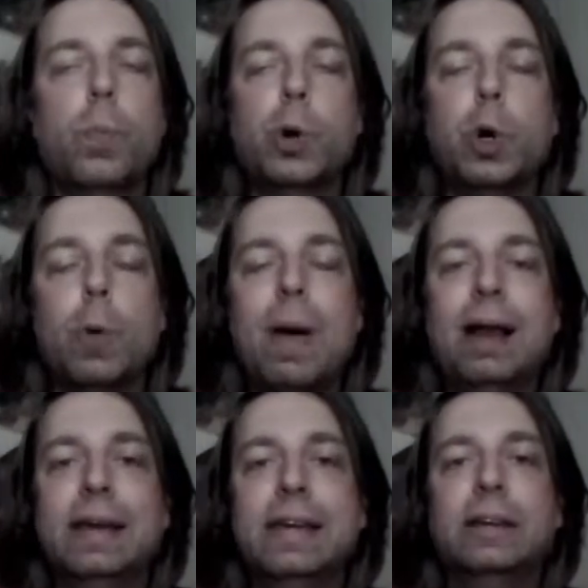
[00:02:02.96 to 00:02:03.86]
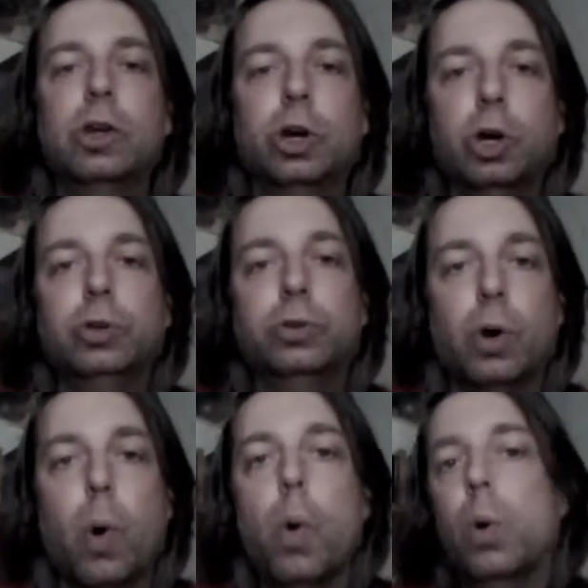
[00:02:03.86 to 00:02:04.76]
peu comment lire le code
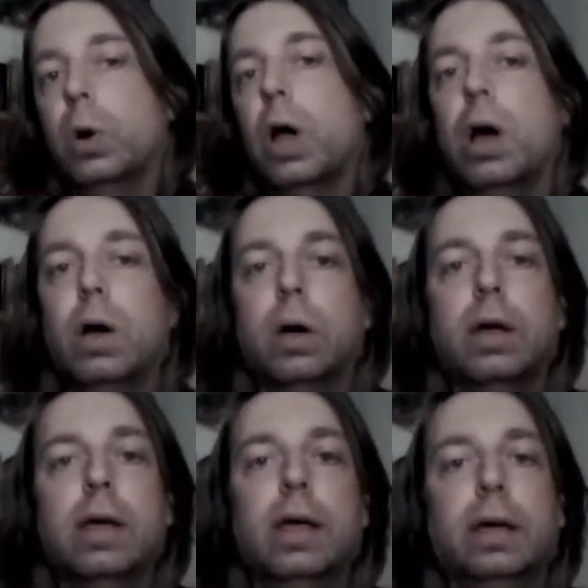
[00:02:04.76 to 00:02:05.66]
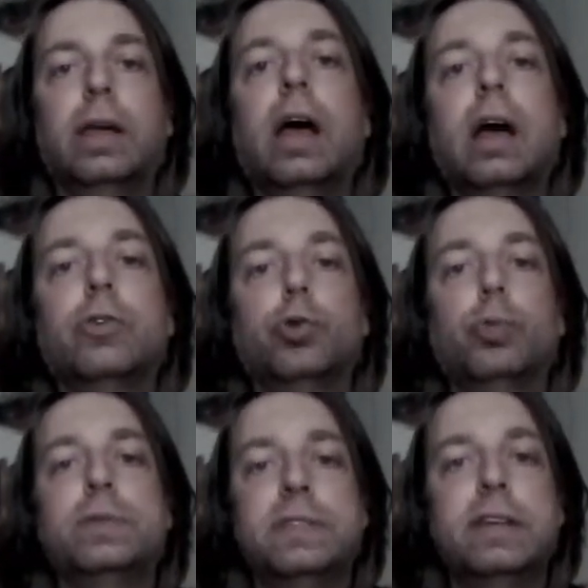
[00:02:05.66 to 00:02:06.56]
de Beauregard, grâce
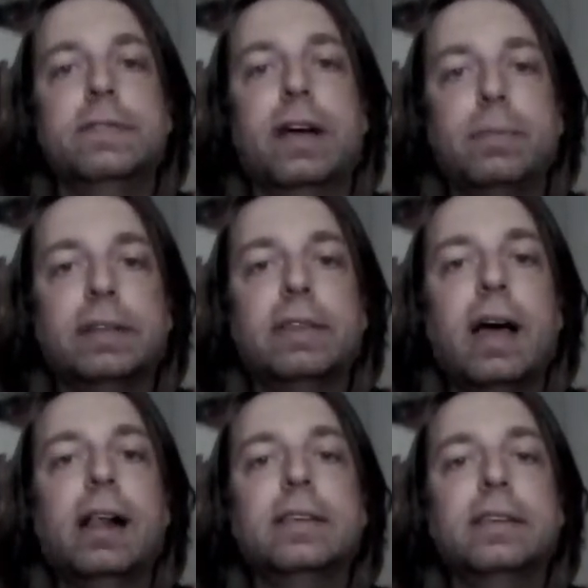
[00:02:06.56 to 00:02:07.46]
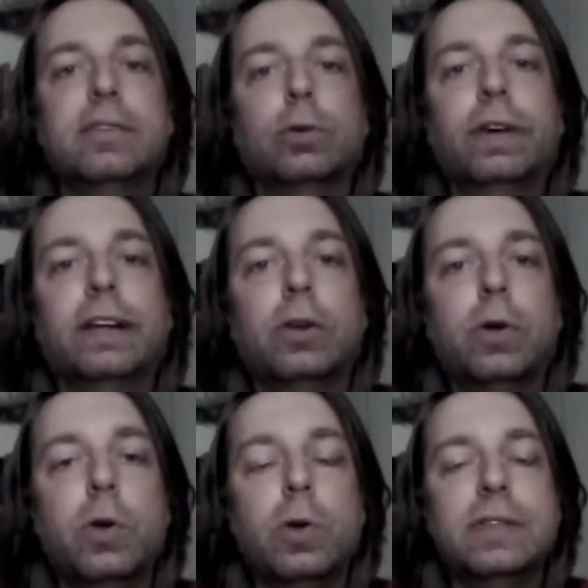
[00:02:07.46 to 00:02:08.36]
au petit livre en métal qui se trouvait être
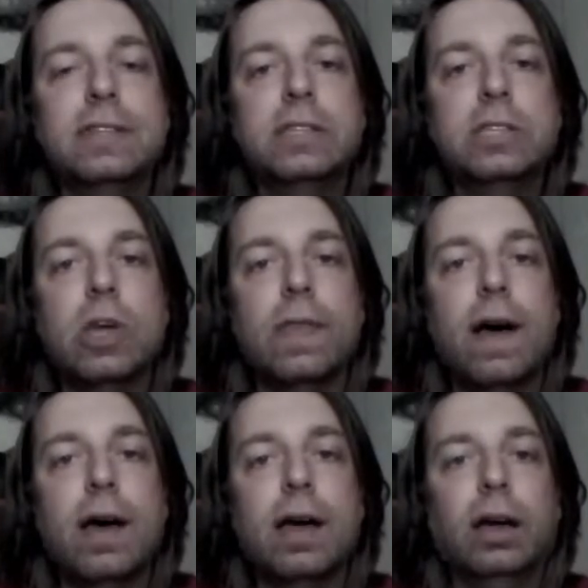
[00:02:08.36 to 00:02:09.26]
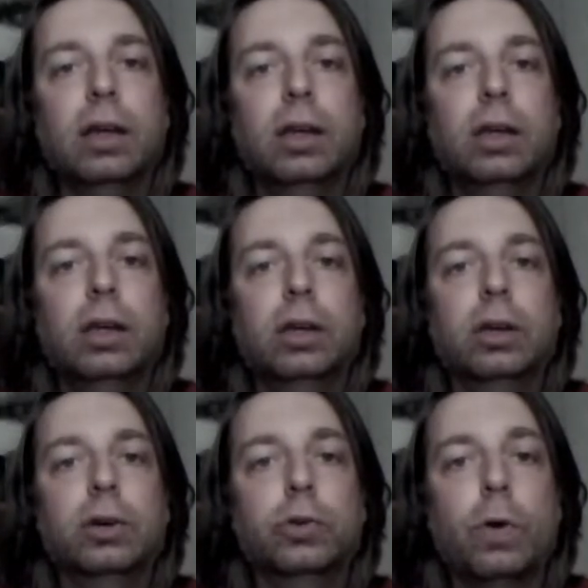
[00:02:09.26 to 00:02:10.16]
le dictionnaire
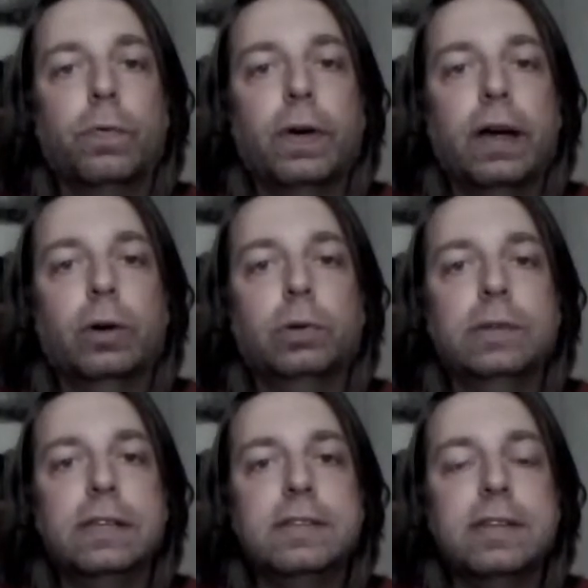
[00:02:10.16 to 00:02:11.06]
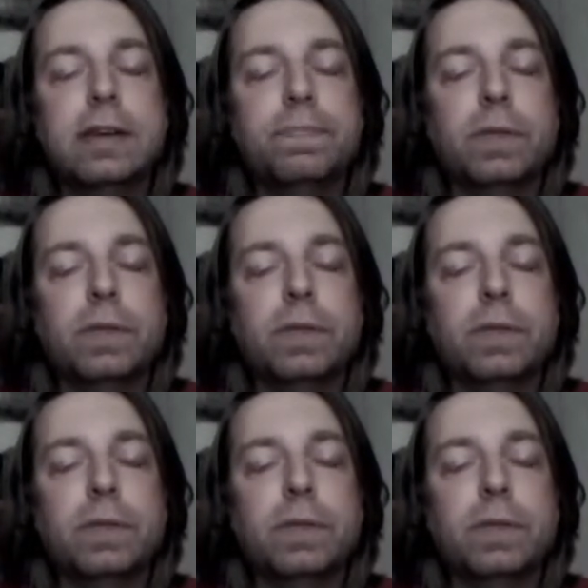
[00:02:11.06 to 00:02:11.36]
que son frère utilisait.